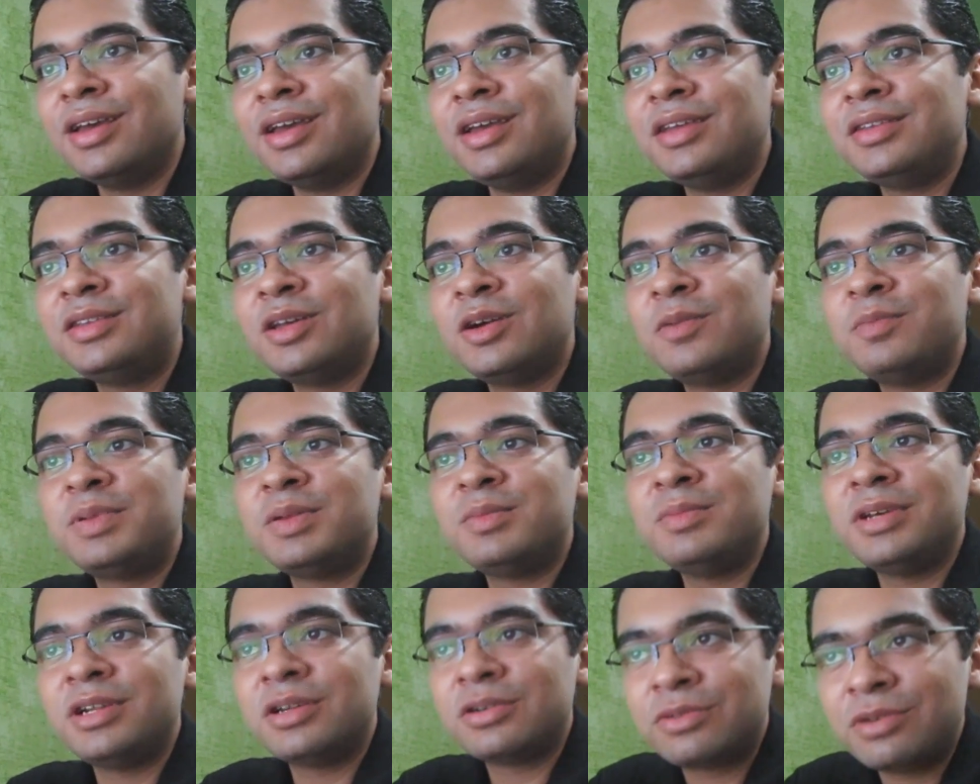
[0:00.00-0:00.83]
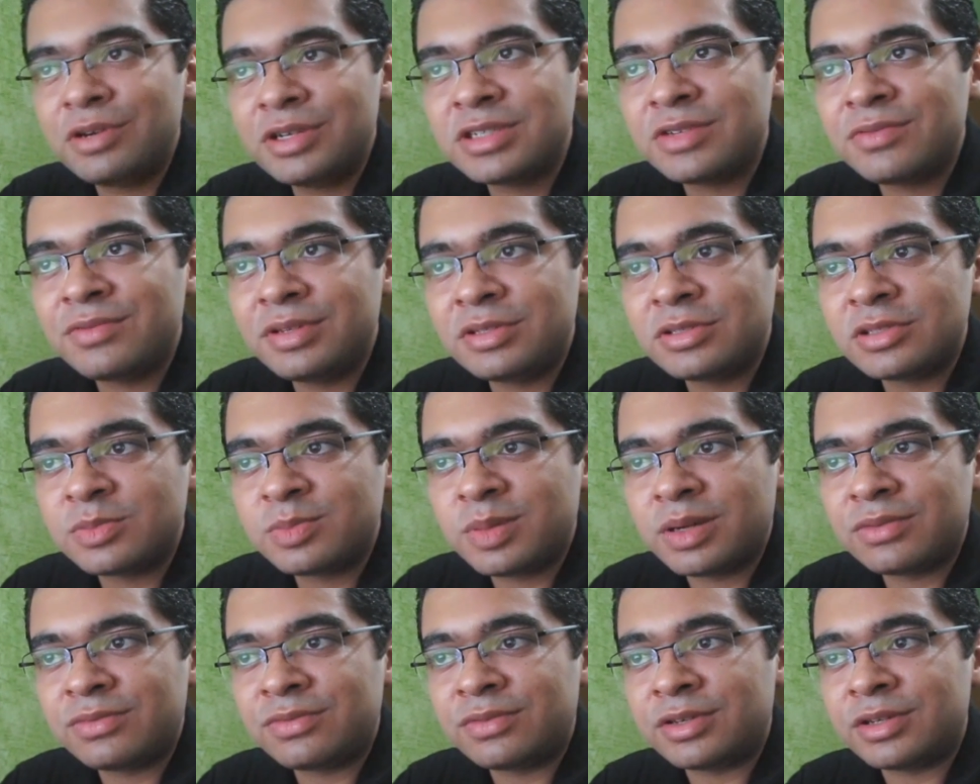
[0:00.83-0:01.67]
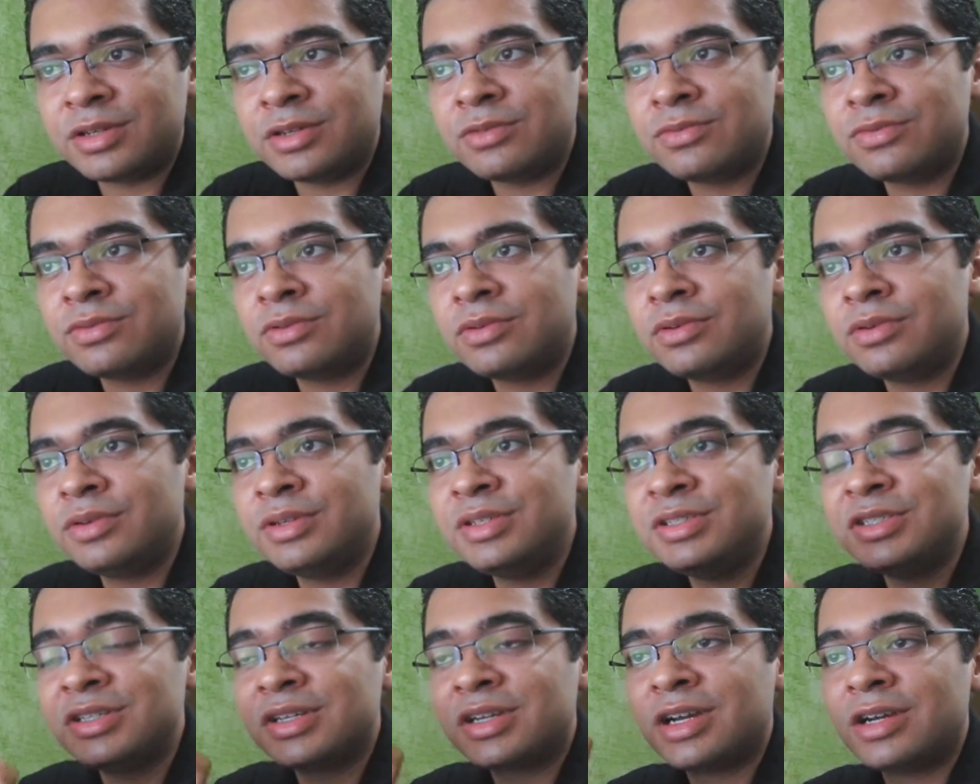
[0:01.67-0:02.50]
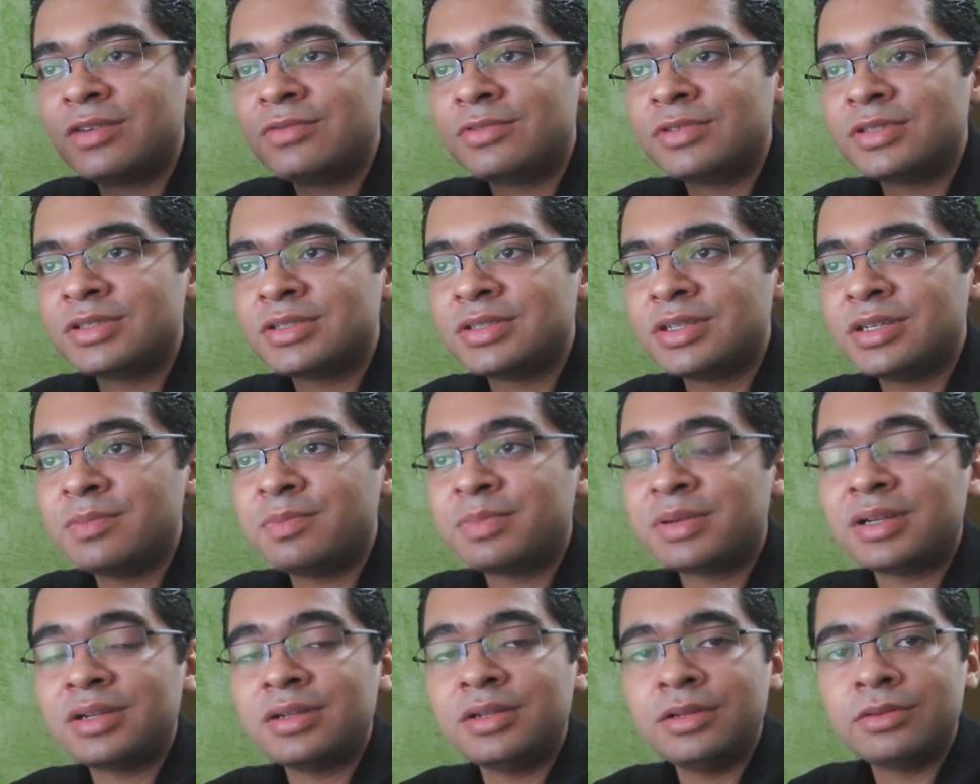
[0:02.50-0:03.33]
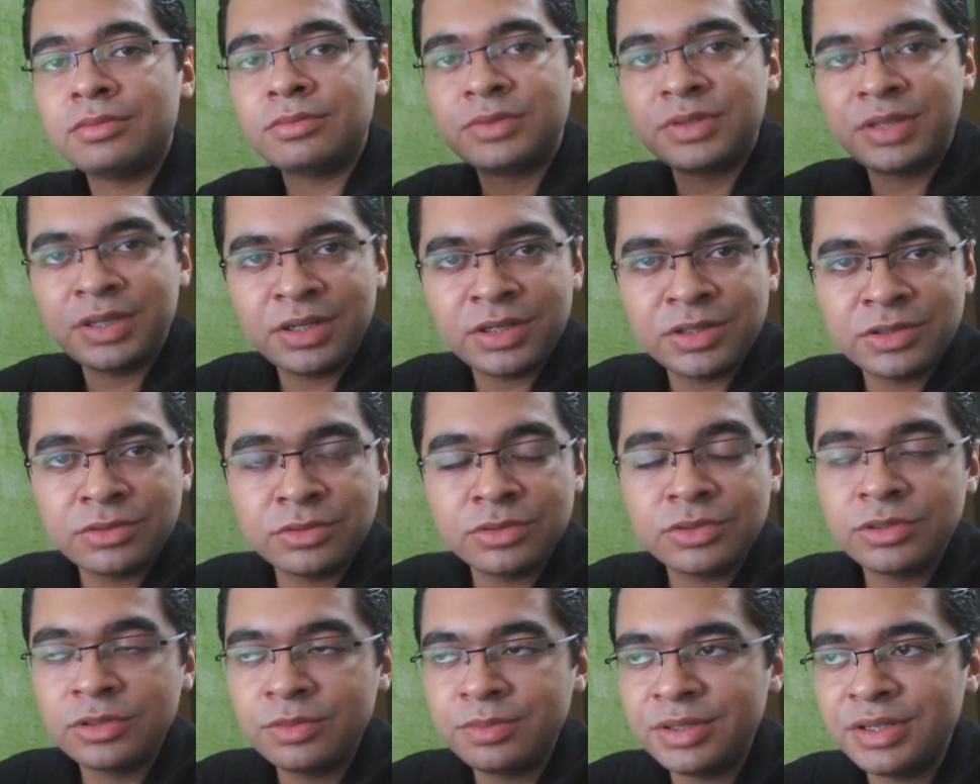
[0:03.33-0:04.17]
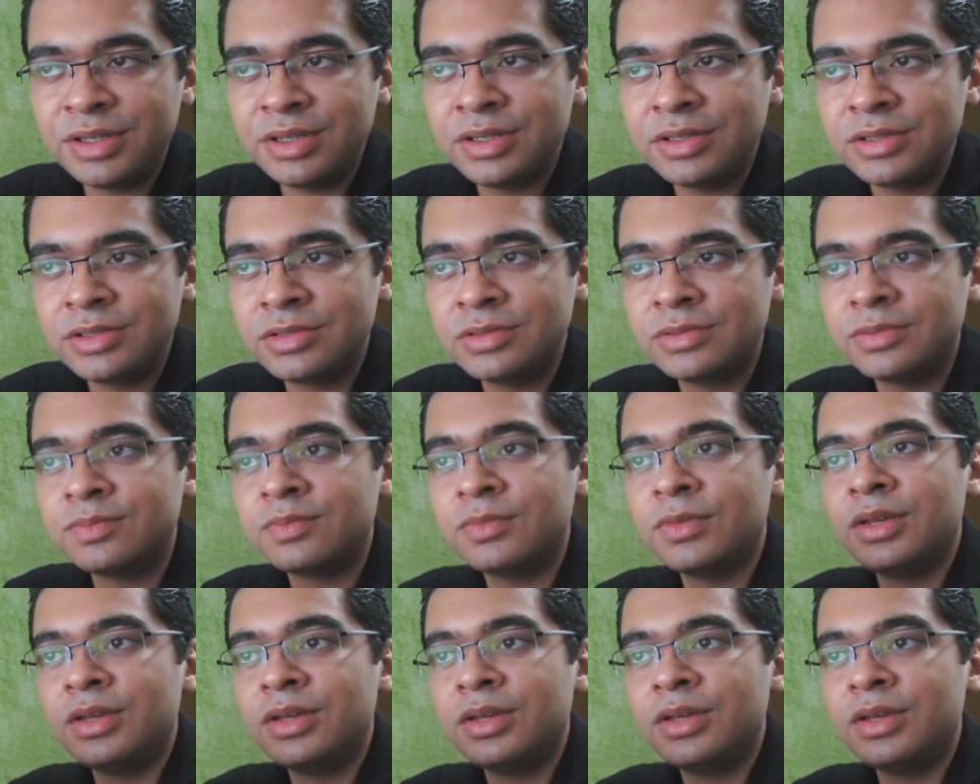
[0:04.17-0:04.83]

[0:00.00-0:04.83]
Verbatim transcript: Então, primeira coisa, Vinícius Pavão, eu vou indicar você para ler um texto sobre isso